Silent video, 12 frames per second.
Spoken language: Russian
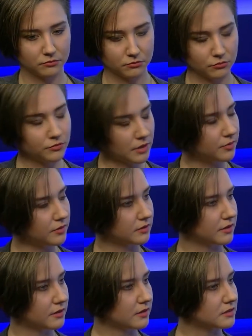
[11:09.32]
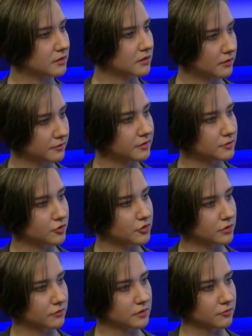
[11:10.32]
у меня было три раза, когда
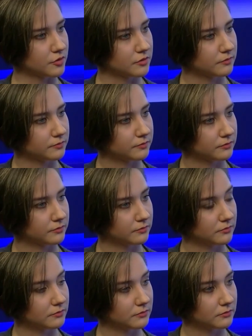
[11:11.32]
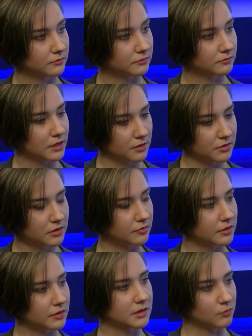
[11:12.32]
невозможно и возможно. Именно
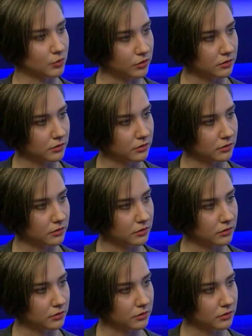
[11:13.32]
было со мной.